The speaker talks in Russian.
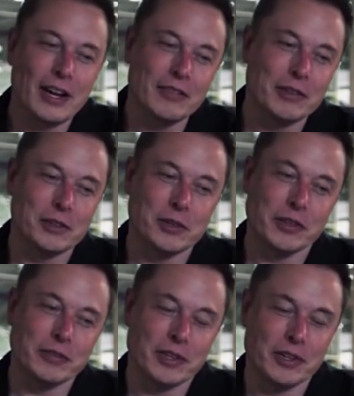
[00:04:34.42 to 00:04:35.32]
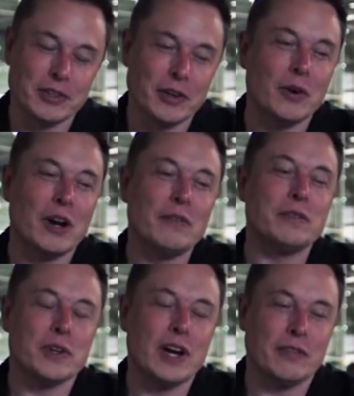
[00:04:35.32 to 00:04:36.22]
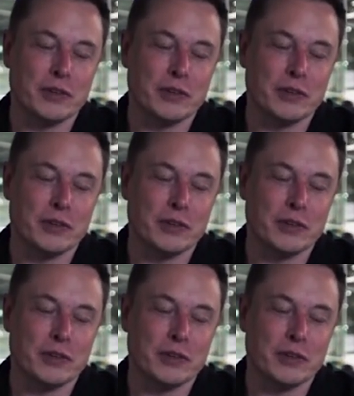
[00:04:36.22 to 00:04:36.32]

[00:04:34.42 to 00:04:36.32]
не снятся хорошие сны.